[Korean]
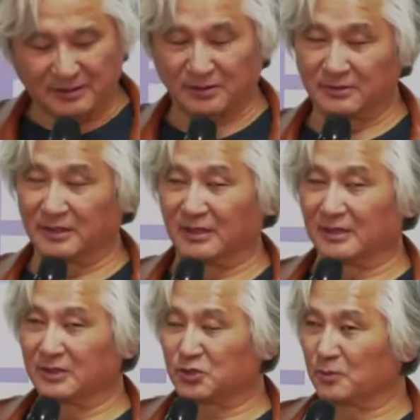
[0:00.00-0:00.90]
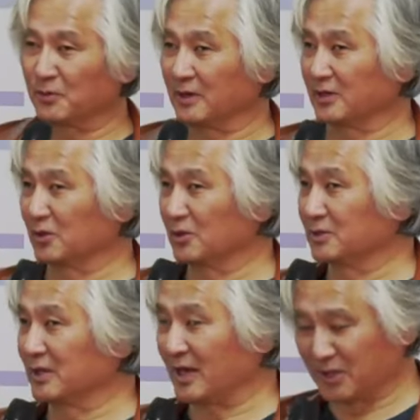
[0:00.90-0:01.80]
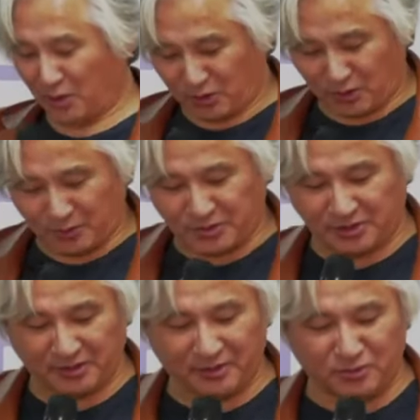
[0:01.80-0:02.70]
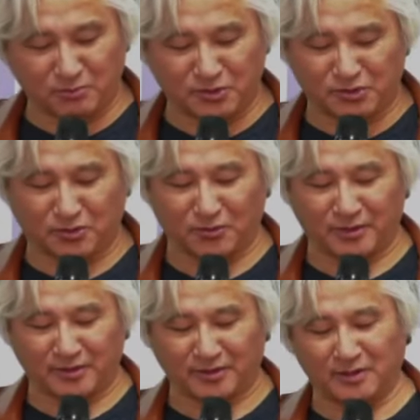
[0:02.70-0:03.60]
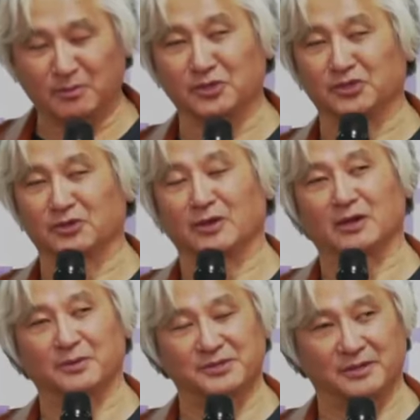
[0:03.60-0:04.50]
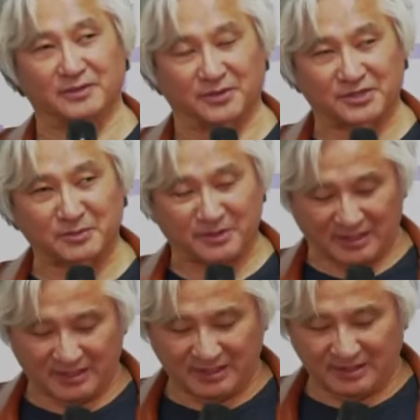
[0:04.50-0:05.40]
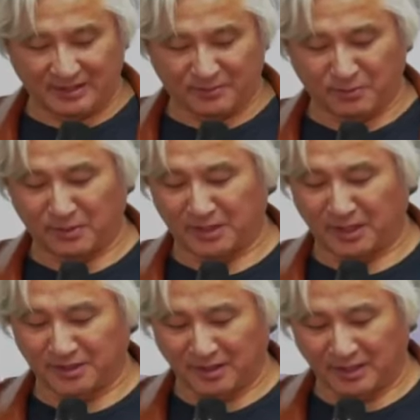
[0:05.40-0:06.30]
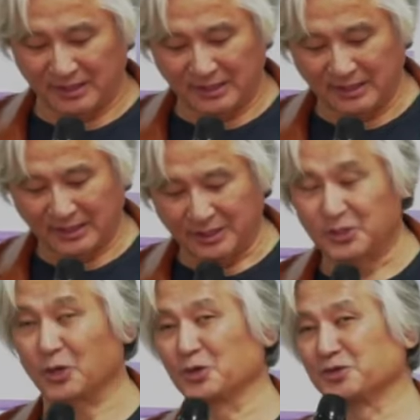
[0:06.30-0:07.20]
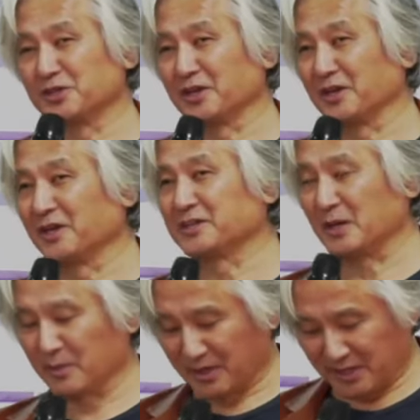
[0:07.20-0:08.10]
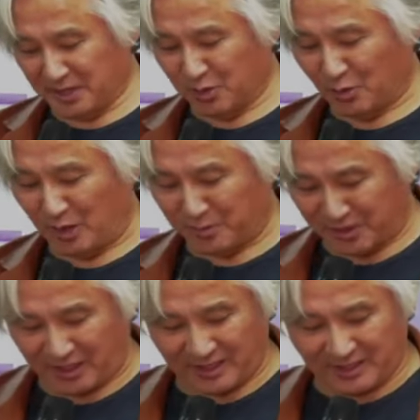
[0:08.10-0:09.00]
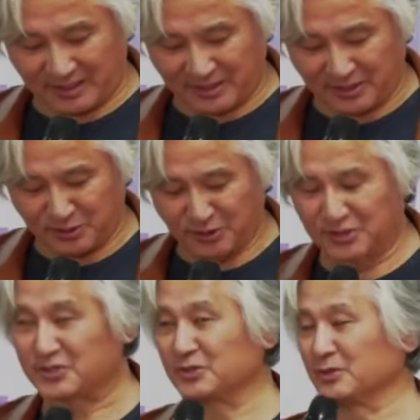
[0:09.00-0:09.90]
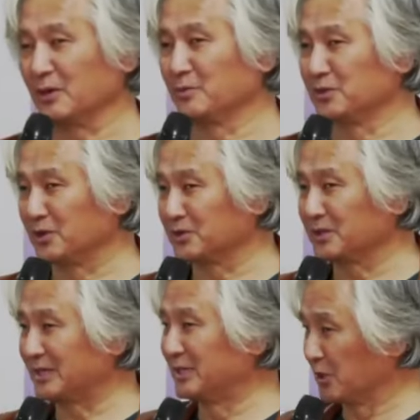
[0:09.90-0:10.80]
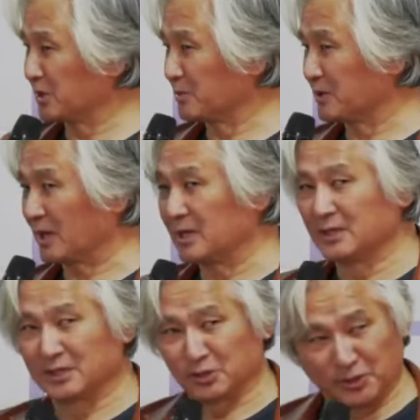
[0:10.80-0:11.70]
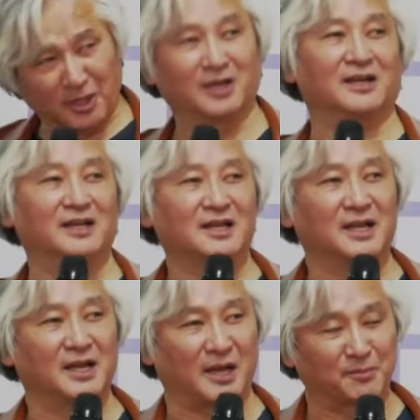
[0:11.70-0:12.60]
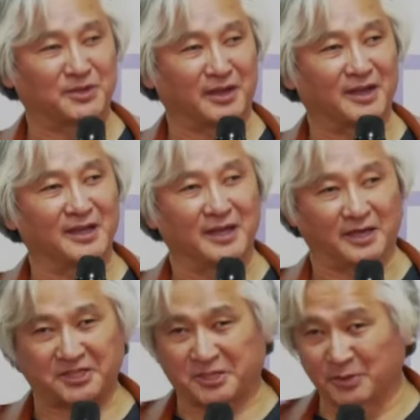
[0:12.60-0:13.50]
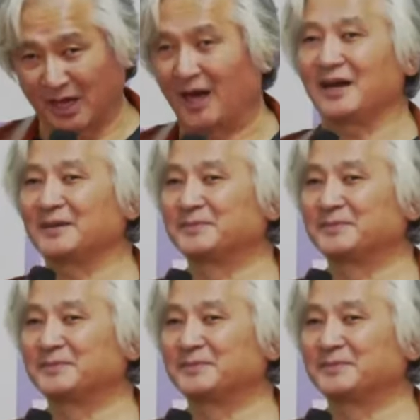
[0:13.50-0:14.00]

그런데 촛불 행동은 한 것도 없이 국민주권당의 어머니요 아버지가 되었습니다. 뿐만이 아니라 형제 자매이기도 합니다. 끊을 수 없는 인연입니다. 늘 함께 하겠습니다.